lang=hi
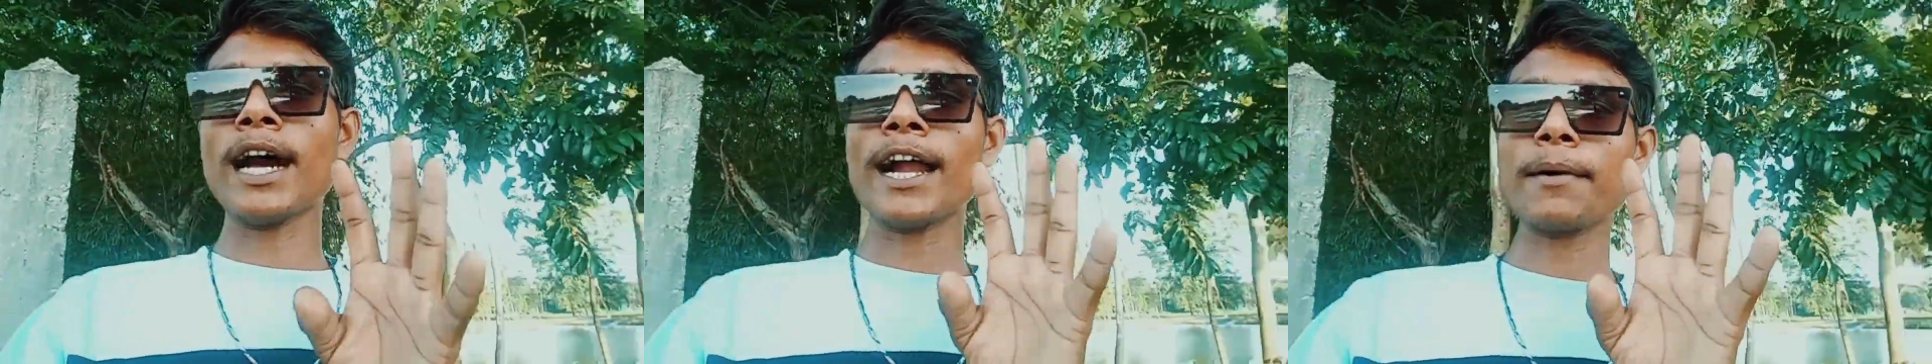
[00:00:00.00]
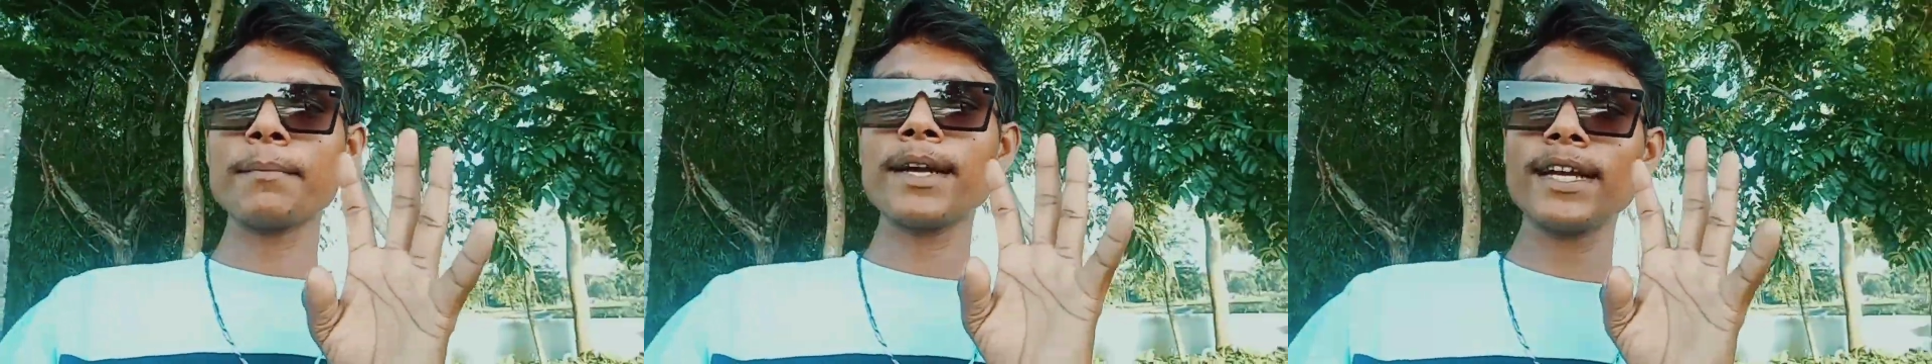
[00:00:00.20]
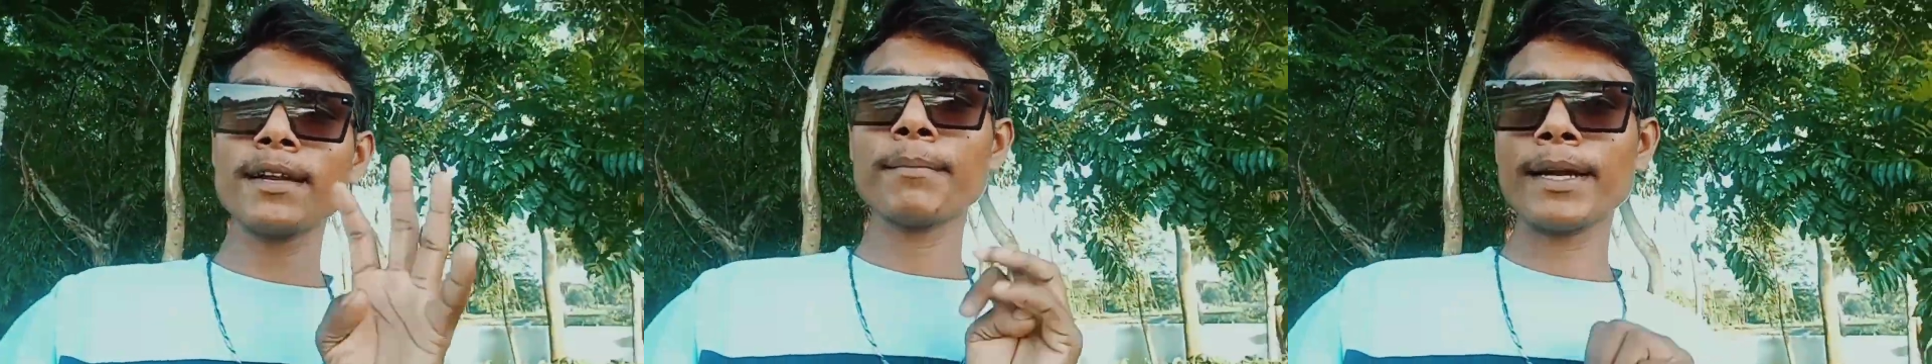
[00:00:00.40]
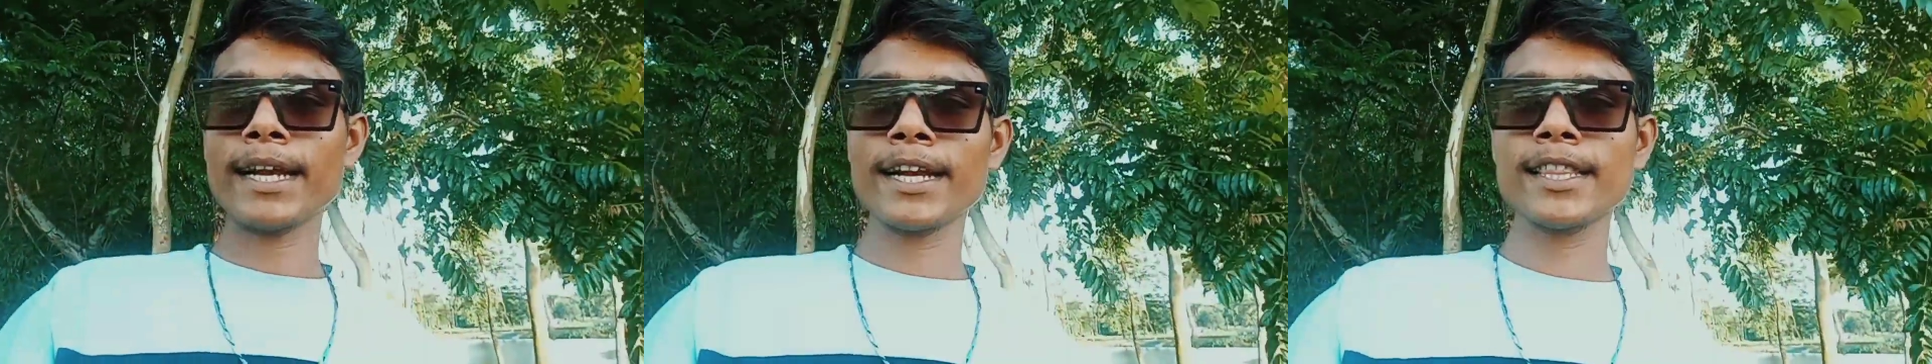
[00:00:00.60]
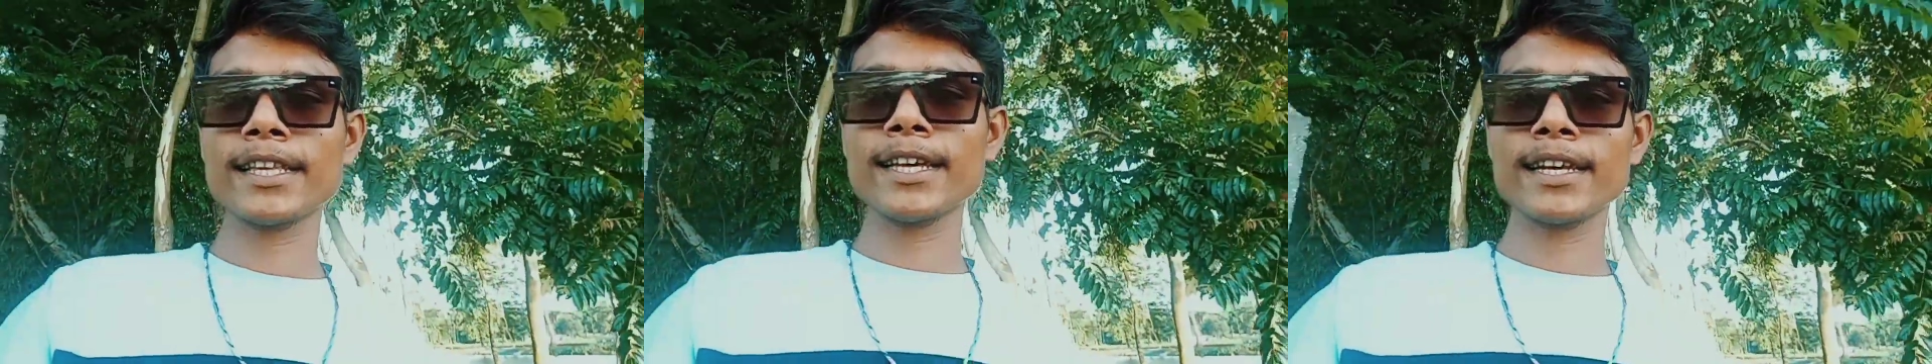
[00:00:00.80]
आठ महीना
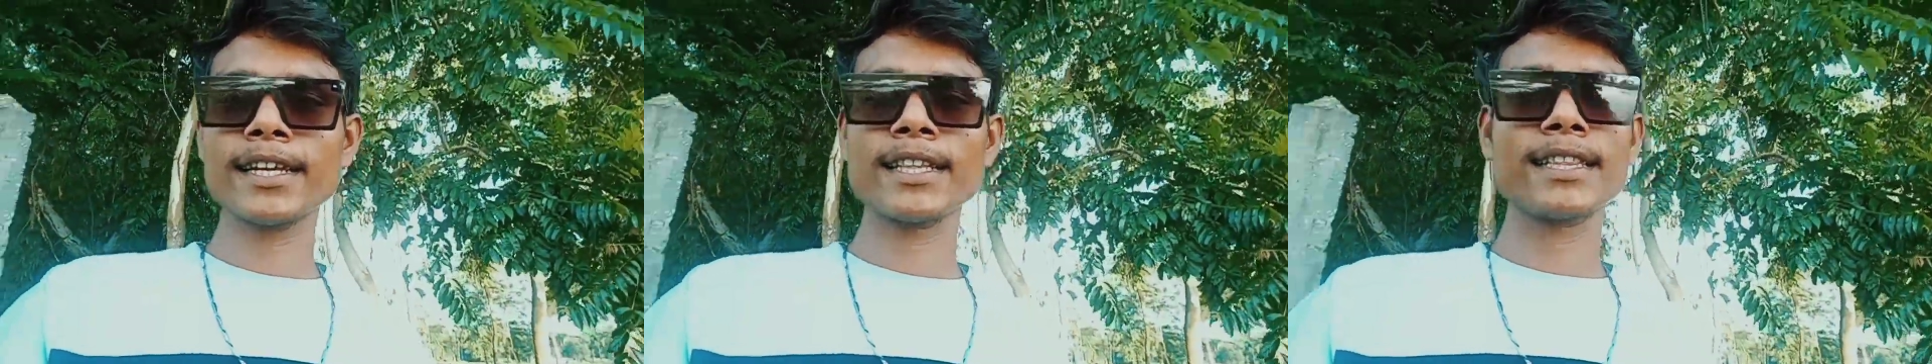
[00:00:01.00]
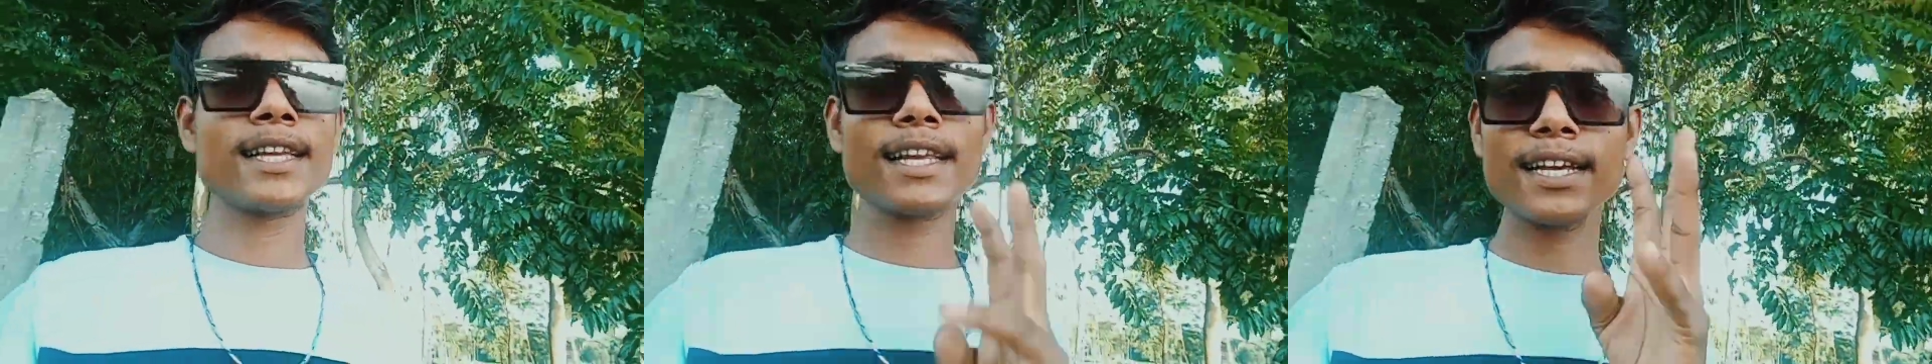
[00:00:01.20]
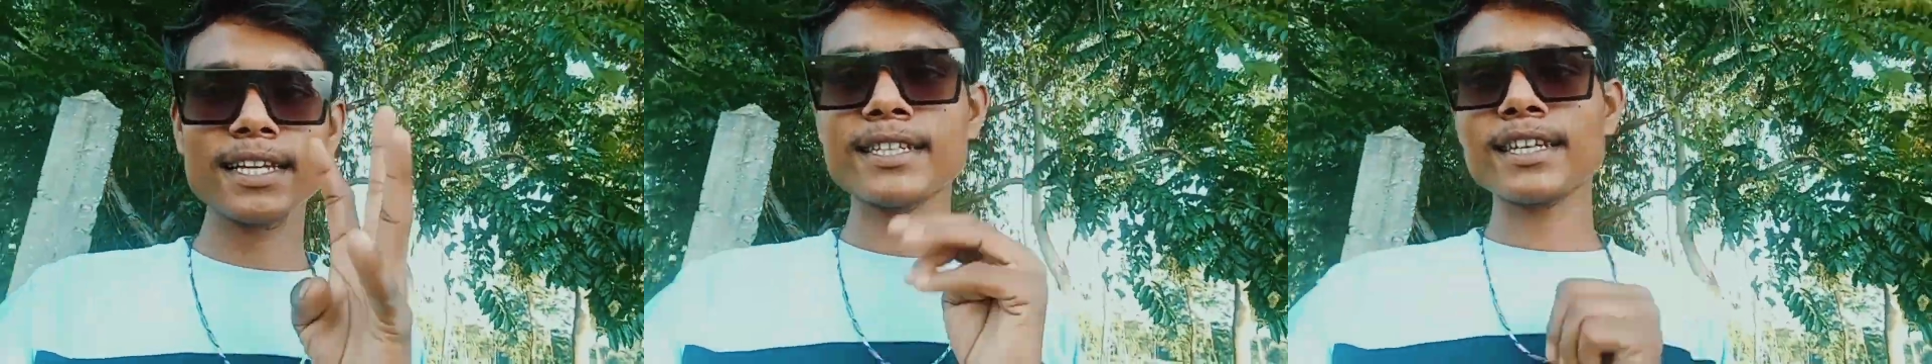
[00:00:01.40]
मेहनत करके थ्री के